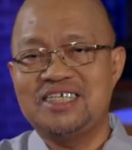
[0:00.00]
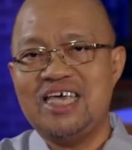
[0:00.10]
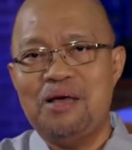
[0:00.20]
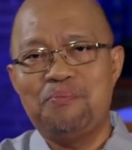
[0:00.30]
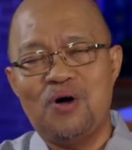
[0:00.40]

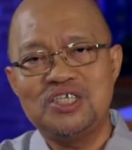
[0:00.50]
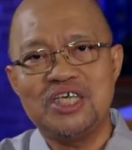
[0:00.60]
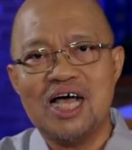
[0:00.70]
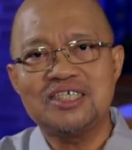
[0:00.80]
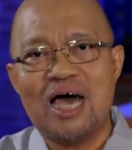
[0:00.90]
Kasi yan po ang
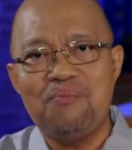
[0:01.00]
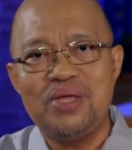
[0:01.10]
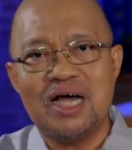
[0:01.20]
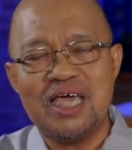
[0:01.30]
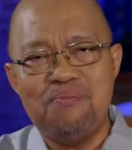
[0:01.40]

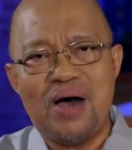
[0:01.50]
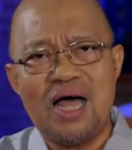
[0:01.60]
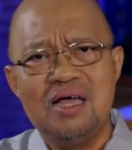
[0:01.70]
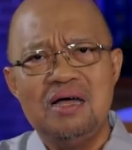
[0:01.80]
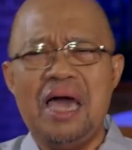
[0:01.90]
sinasabi ng
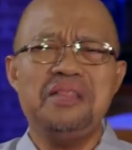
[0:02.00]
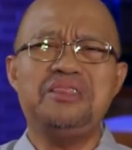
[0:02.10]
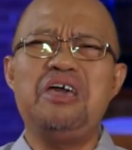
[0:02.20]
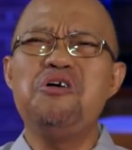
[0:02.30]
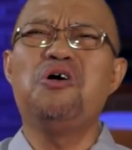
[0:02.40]
iba. Ay,
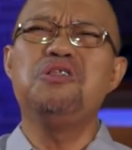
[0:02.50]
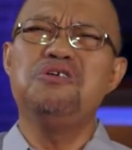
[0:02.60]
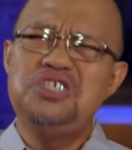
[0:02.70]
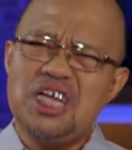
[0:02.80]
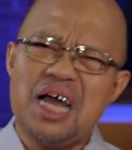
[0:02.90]

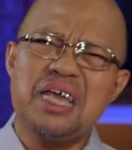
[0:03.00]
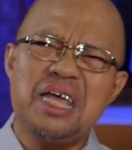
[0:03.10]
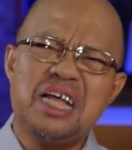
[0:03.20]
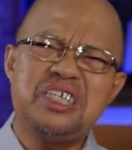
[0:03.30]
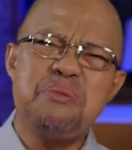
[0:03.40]
theology lang
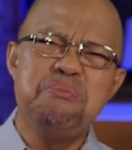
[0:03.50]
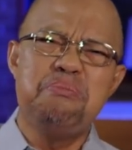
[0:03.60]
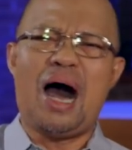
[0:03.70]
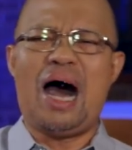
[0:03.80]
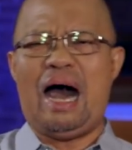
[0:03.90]
yan na
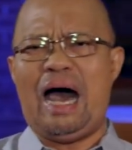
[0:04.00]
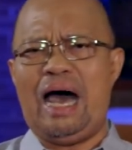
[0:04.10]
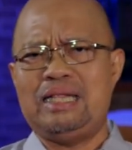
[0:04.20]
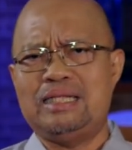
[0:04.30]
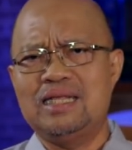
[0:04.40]

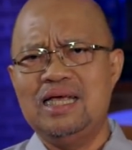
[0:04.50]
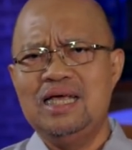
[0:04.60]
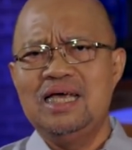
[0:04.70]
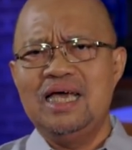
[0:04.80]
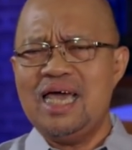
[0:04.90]
simbahan.
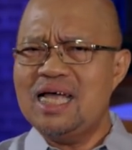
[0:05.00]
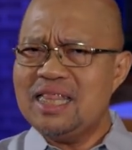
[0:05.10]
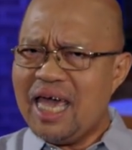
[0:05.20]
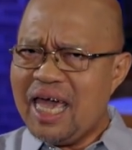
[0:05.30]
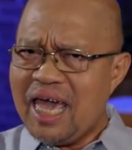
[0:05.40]

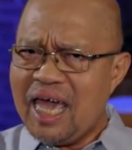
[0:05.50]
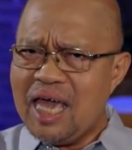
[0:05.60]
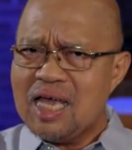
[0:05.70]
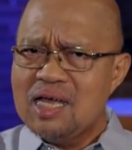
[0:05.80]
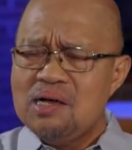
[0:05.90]
Yan eh,
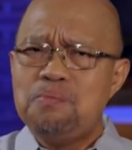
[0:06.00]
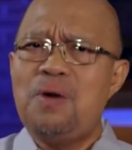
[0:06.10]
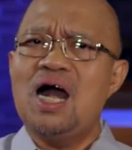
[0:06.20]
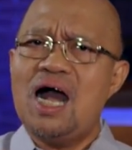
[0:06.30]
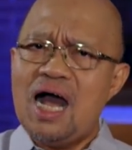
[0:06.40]

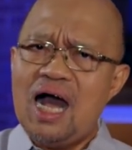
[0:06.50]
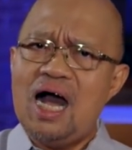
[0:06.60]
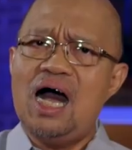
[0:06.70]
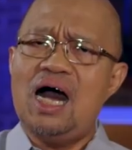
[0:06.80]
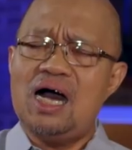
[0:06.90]
mga
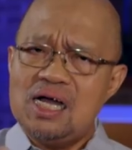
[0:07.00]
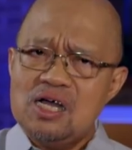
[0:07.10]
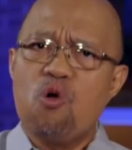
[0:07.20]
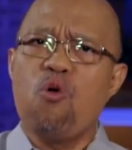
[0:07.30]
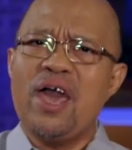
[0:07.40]

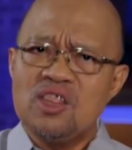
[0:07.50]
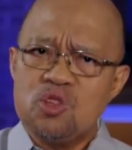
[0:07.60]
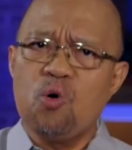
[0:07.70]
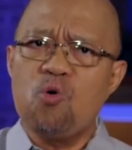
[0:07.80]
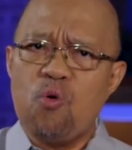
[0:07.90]

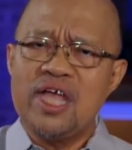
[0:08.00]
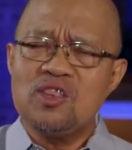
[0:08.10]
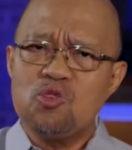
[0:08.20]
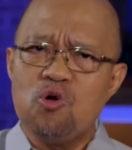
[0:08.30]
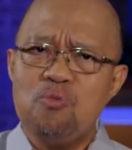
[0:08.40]

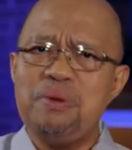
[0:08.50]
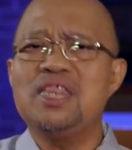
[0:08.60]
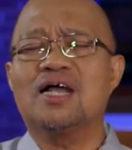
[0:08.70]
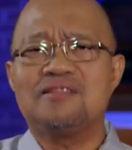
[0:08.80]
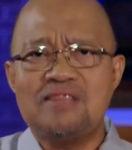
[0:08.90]
kwento-kwentong
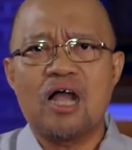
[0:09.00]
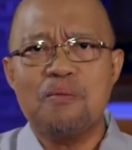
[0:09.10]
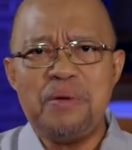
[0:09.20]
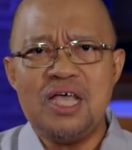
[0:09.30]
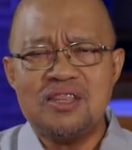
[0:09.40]

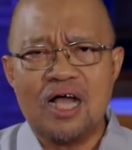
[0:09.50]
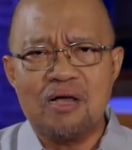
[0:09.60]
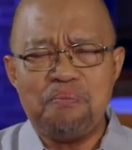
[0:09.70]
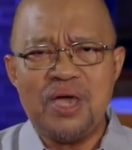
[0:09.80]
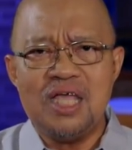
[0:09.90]

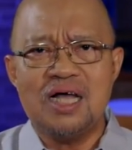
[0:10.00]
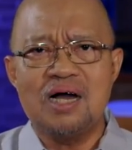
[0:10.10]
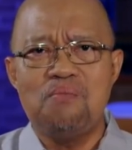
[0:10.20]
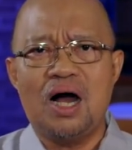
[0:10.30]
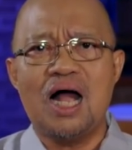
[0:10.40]
pinagtagpi-tagpi
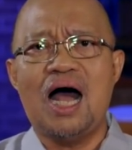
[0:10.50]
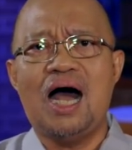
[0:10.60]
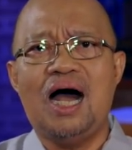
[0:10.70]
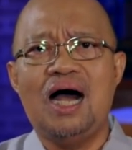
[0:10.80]
ng mga